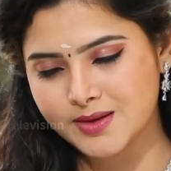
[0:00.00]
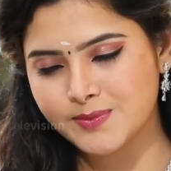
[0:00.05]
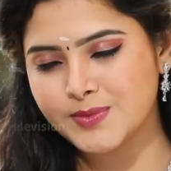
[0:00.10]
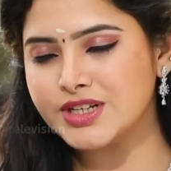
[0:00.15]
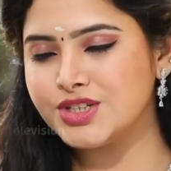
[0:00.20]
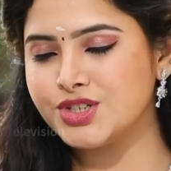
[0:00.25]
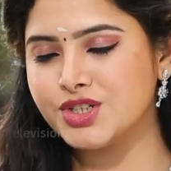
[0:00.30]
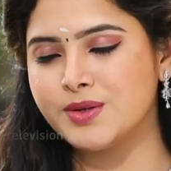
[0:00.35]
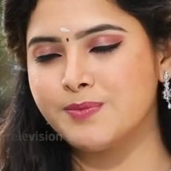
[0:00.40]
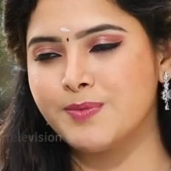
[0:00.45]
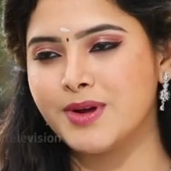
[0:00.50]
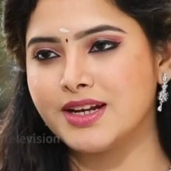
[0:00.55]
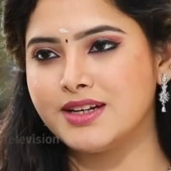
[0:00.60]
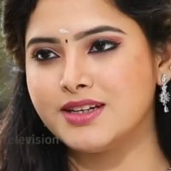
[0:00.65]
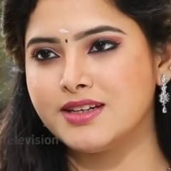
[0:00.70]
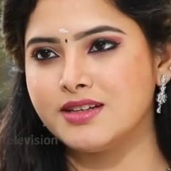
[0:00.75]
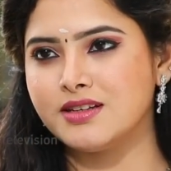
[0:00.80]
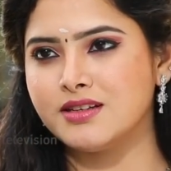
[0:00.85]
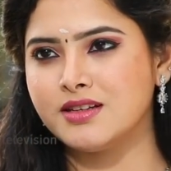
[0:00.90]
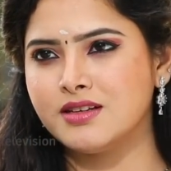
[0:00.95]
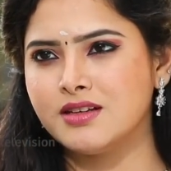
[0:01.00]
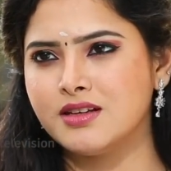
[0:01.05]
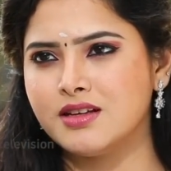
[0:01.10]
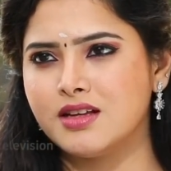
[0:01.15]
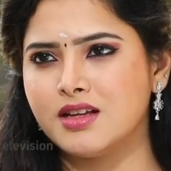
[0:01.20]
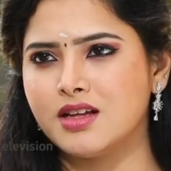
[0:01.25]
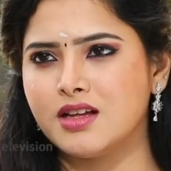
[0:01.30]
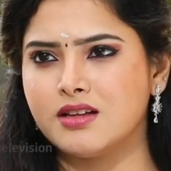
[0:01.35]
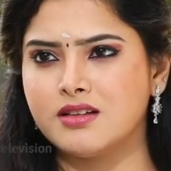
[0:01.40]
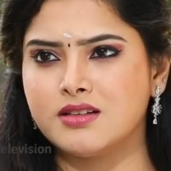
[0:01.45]
என்ன பிரச்சனை பாட்டி
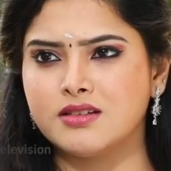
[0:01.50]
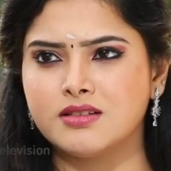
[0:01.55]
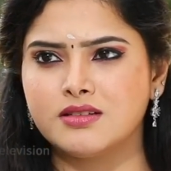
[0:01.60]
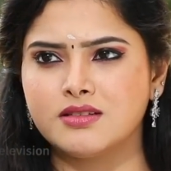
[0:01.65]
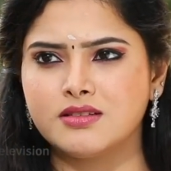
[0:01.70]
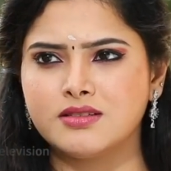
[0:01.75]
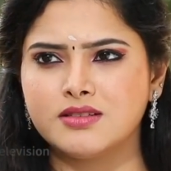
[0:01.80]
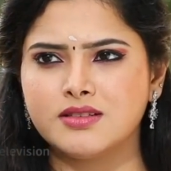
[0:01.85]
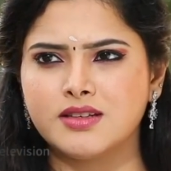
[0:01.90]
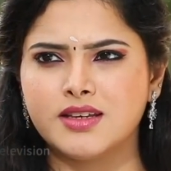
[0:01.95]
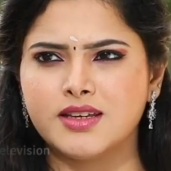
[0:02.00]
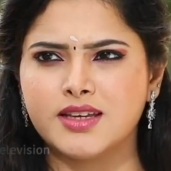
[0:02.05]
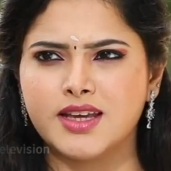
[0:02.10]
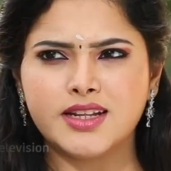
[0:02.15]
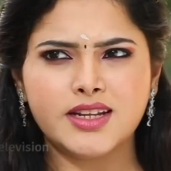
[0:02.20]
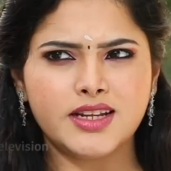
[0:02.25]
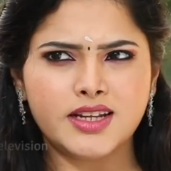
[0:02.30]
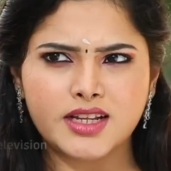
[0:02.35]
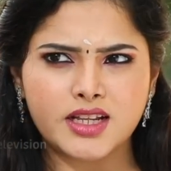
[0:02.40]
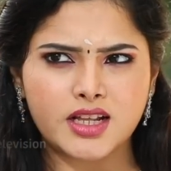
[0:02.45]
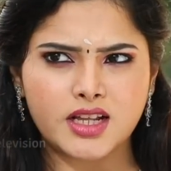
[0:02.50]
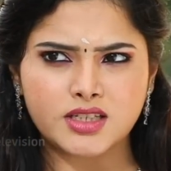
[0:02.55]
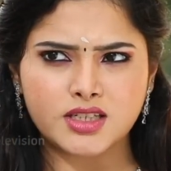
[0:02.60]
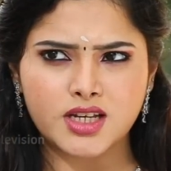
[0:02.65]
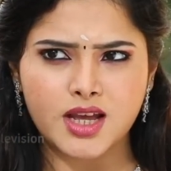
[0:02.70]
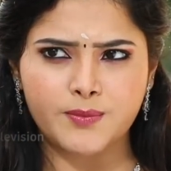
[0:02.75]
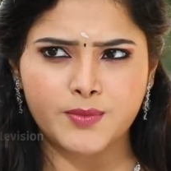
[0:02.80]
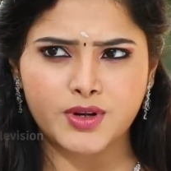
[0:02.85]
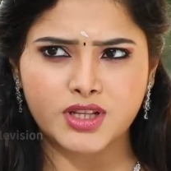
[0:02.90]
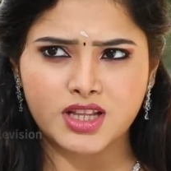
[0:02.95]
எழில்
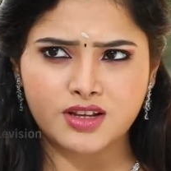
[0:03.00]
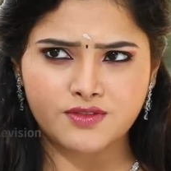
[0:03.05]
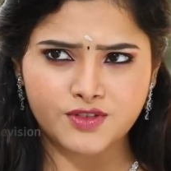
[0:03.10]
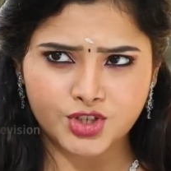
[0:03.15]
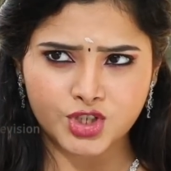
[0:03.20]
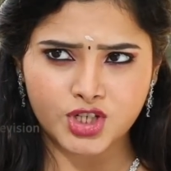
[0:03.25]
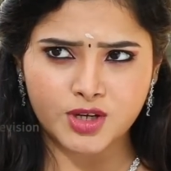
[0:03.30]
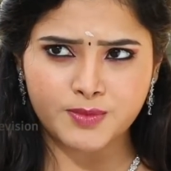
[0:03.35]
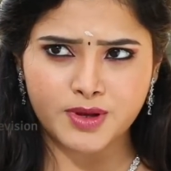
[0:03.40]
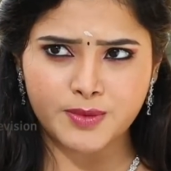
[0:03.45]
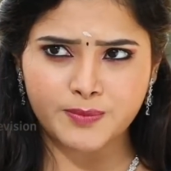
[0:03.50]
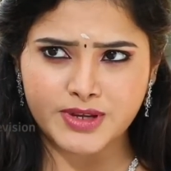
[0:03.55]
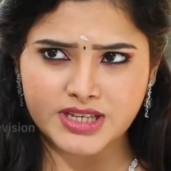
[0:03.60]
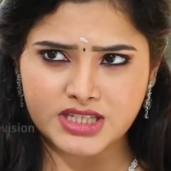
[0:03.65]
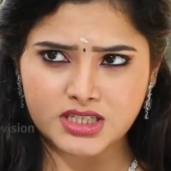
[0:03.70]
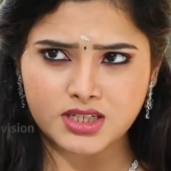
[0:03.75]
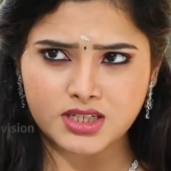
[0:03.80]
ஏதாச்சும் அமிர்தா விஷயமா